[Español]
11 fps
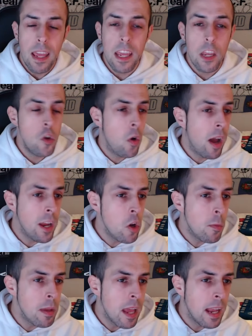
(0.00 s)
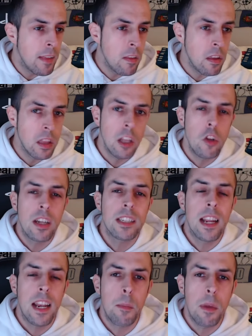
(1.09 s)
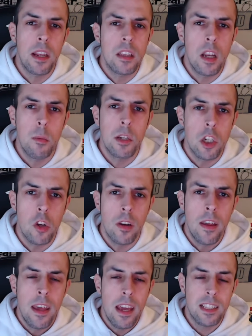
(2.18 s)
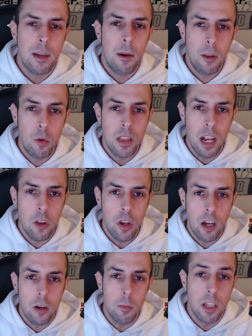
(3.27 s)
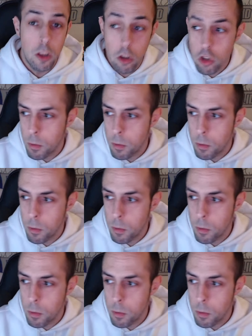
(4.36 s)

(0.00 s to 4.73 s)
Y yo ahí no vi a nadie diciendo que es que Real Madrid Televisión estaba adulterando la competición.